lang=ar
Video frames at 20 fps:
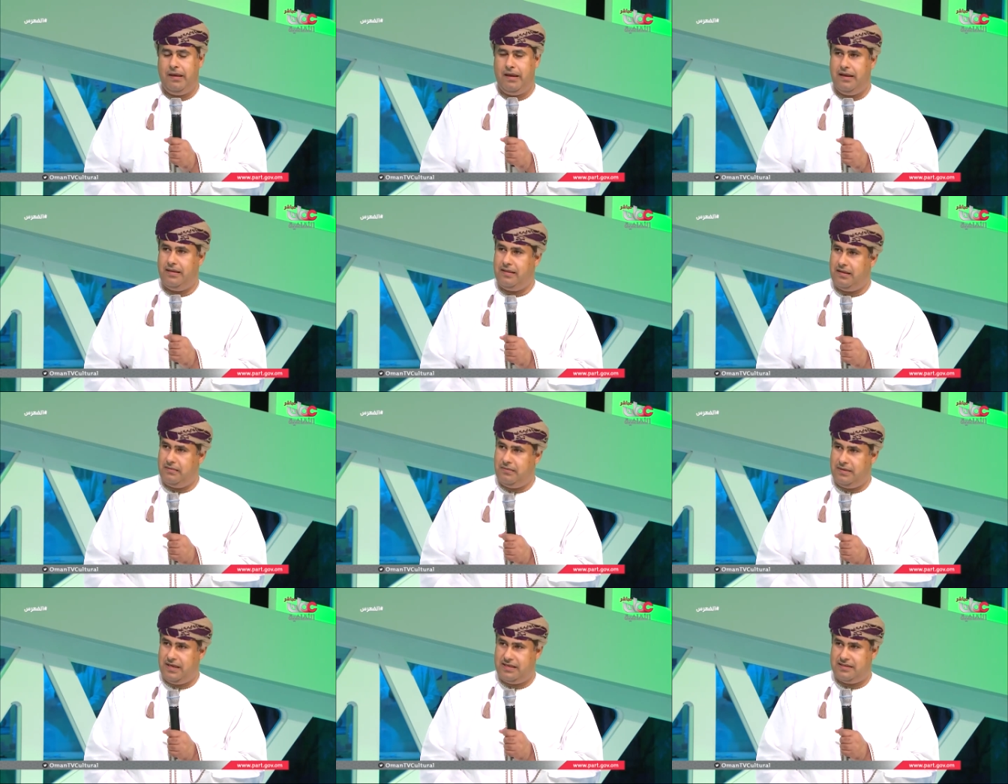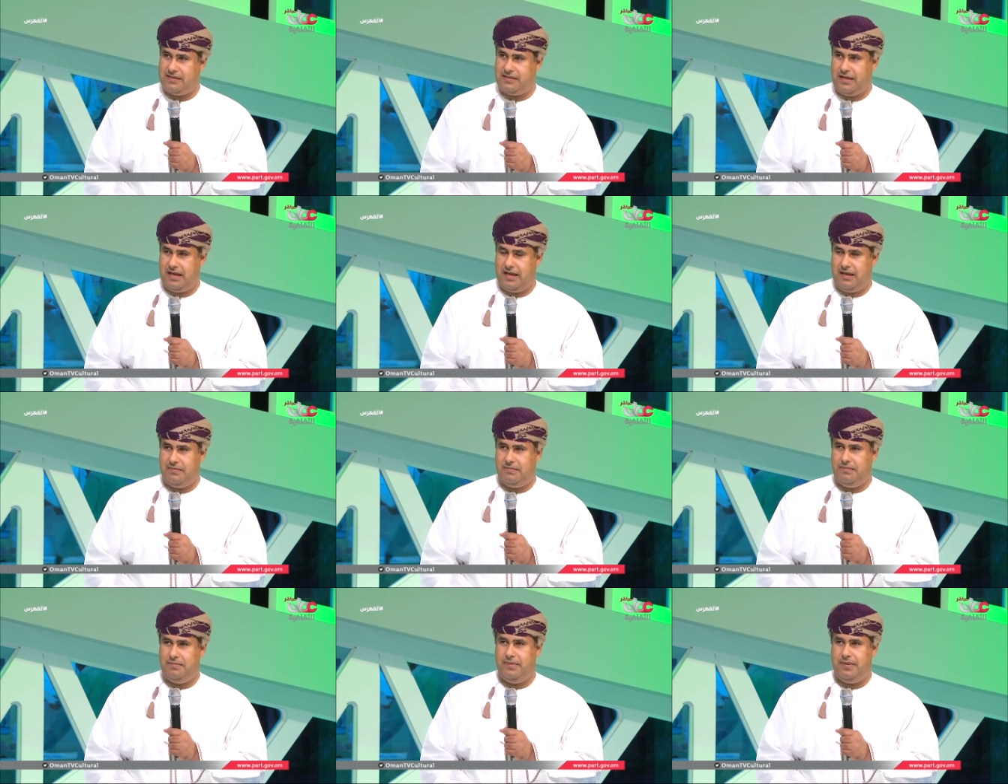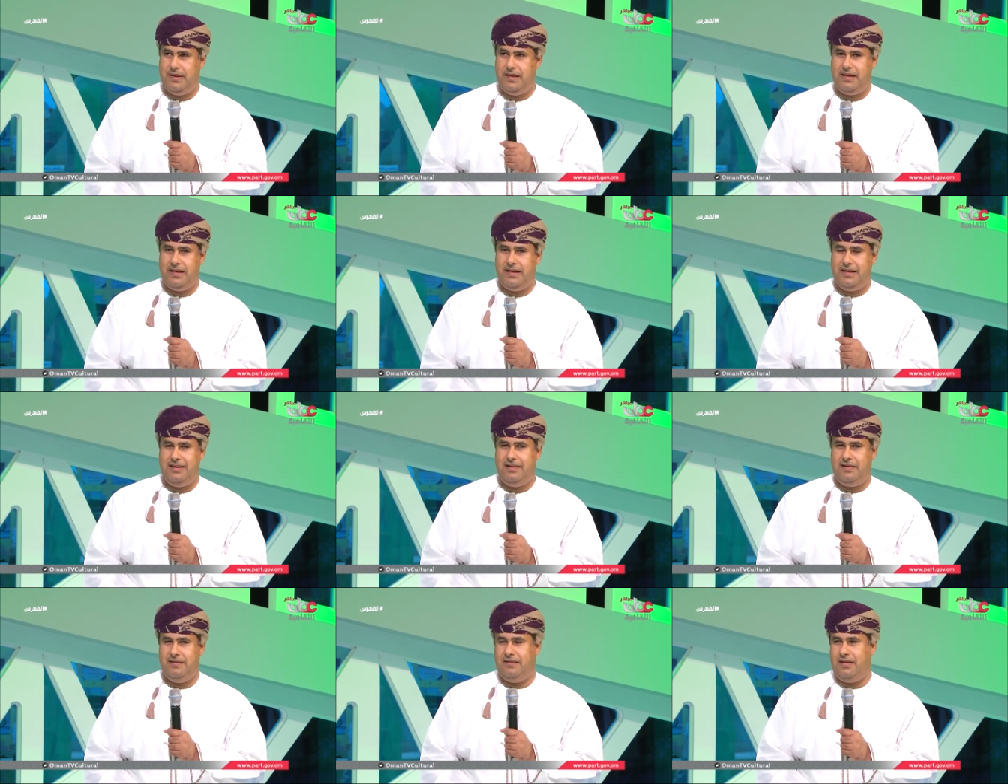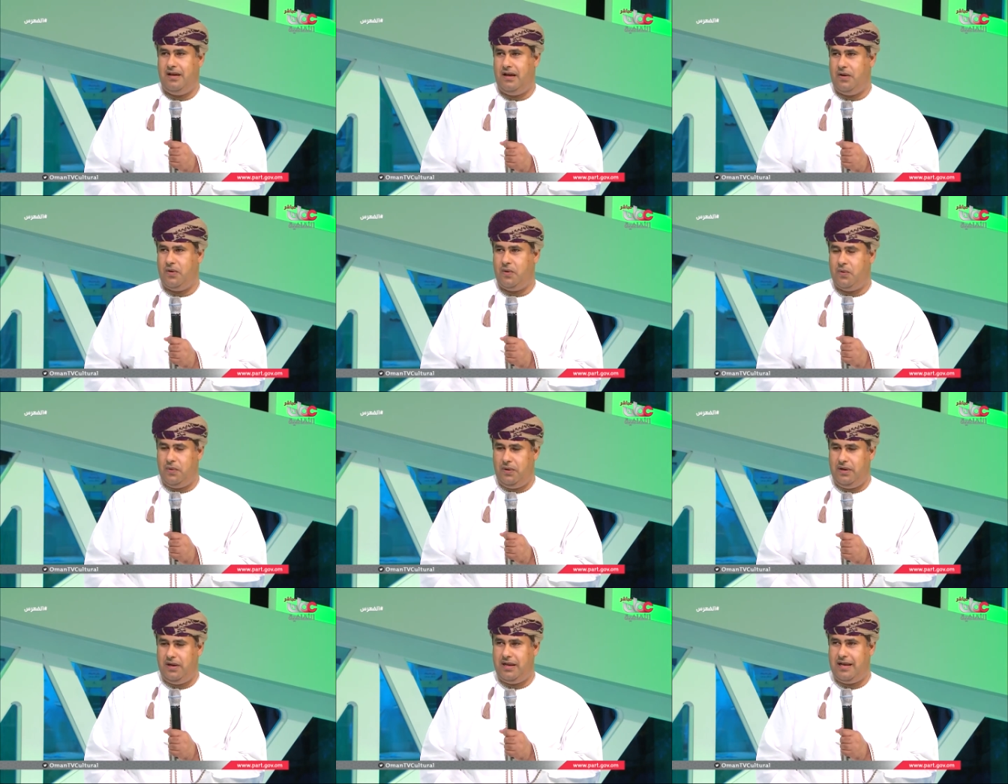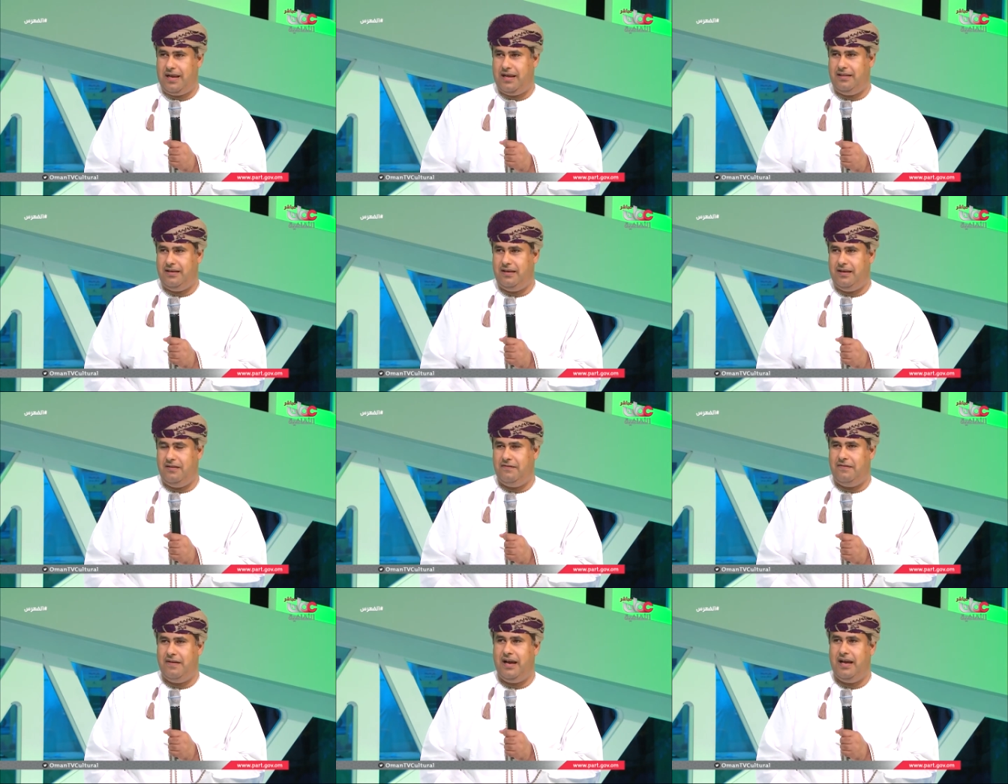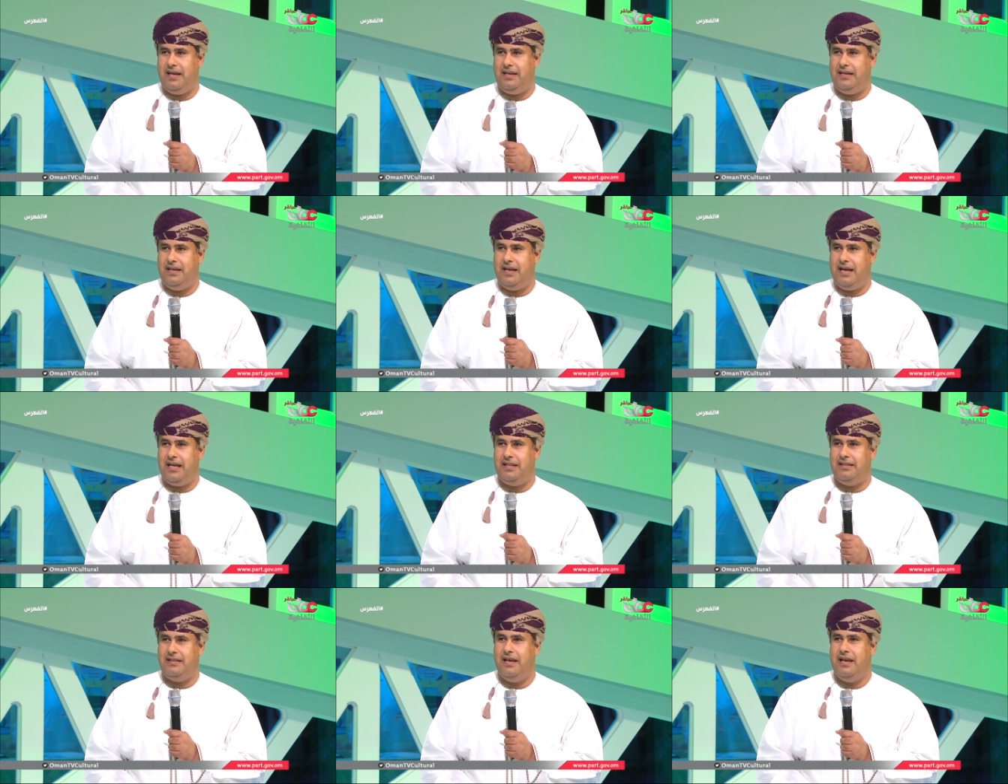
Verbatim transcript: أيضا من الصعب آه، إعطاء كل هذه الفعاليات